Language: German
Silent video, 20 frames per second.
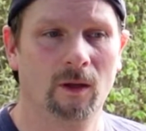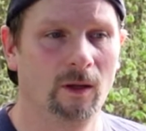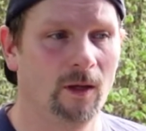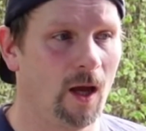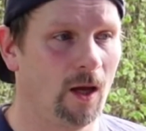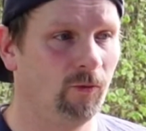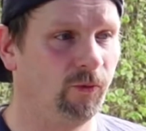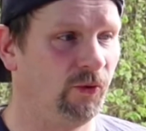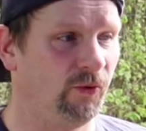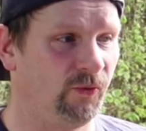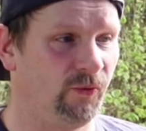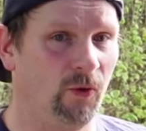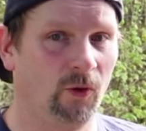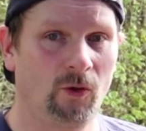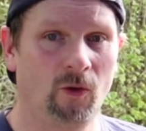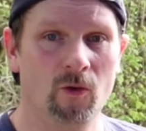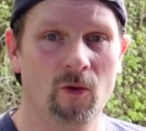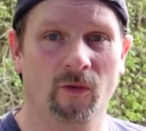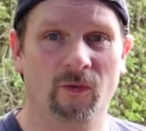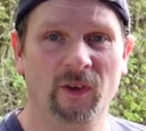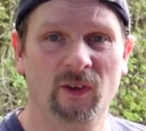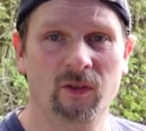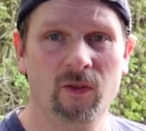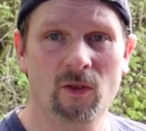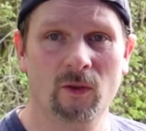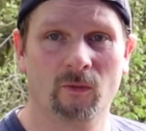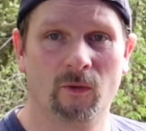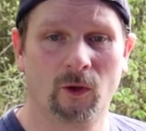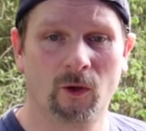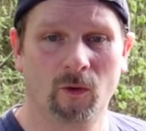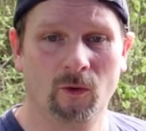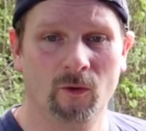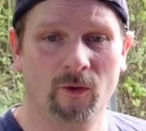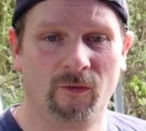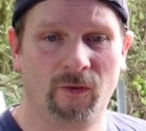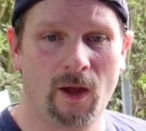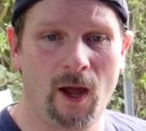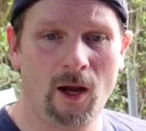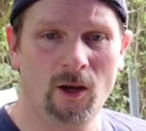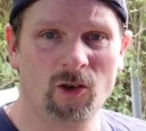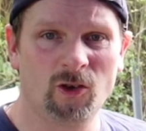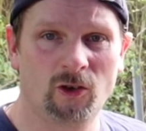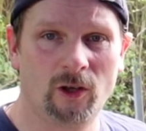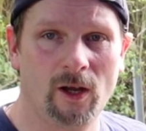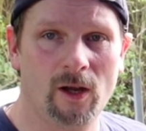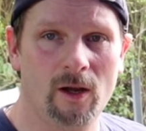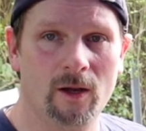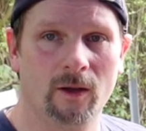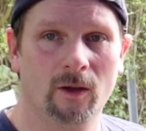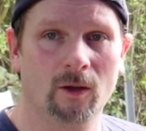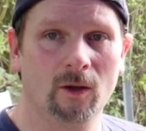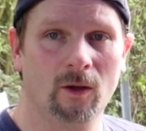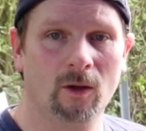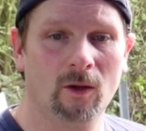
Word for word: Ja, ich wollte nur wissen, wollte nur eine Frage stellen.